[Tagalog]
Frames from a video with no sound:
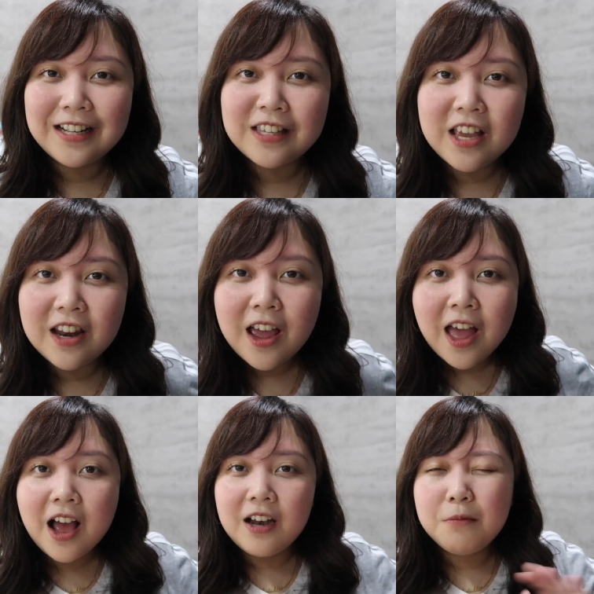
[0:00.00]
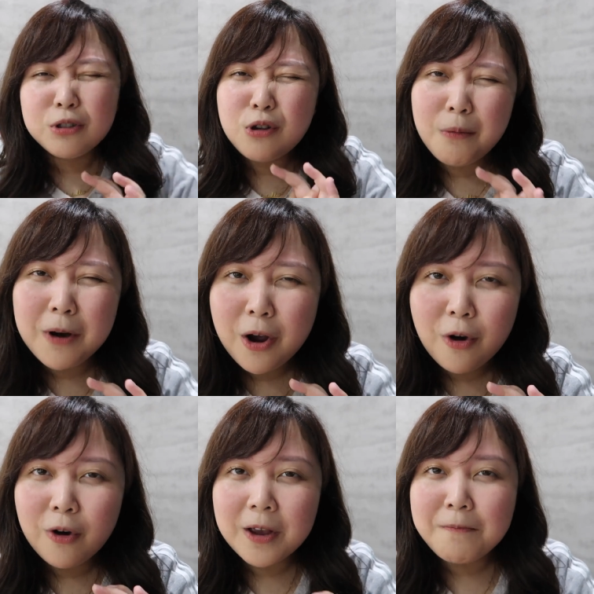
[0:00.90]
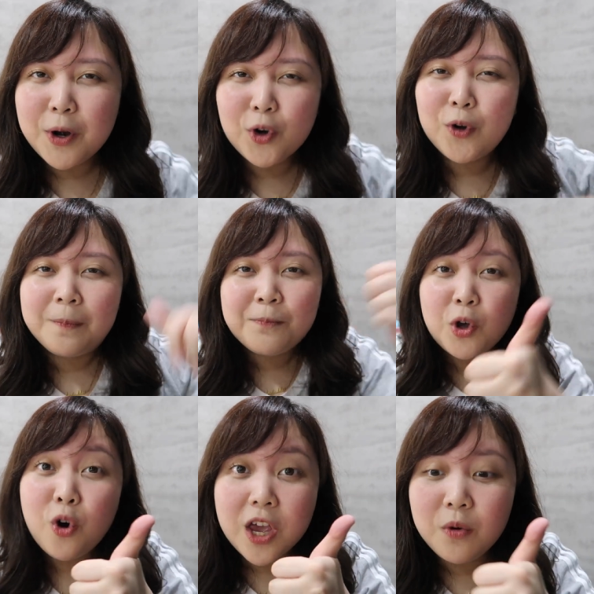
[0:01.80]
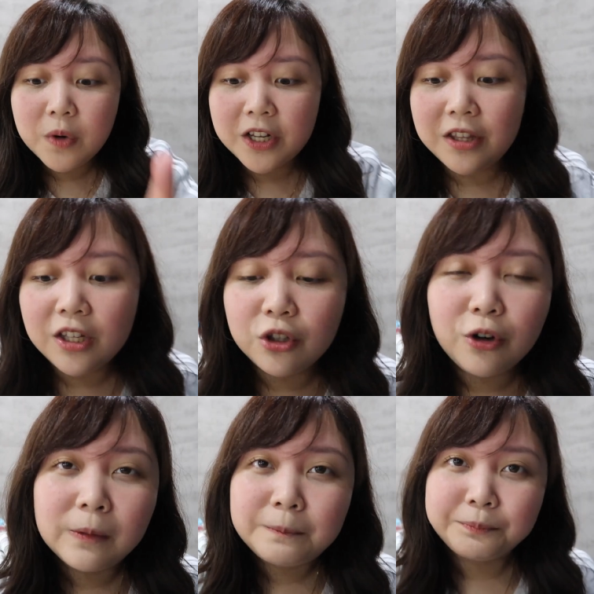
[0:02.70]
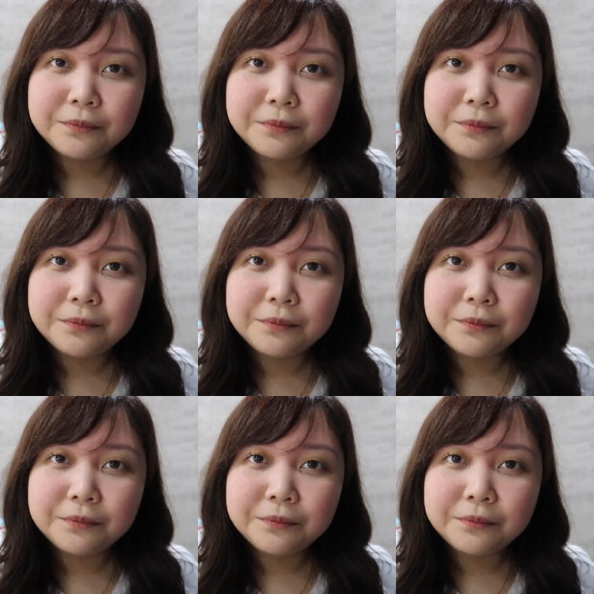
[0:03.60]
As in, alam ko sobrang OA, pero OA really don't.